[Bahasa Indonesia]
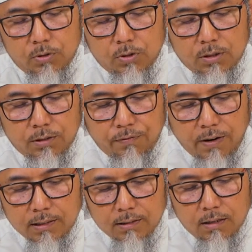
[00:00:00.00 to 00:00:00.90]

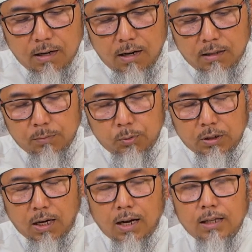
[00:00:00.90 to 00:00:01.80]
Sifat
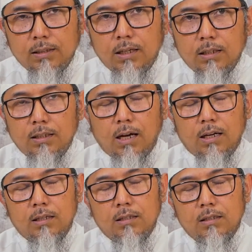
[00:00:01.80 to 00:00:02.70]
ataupun karakter yang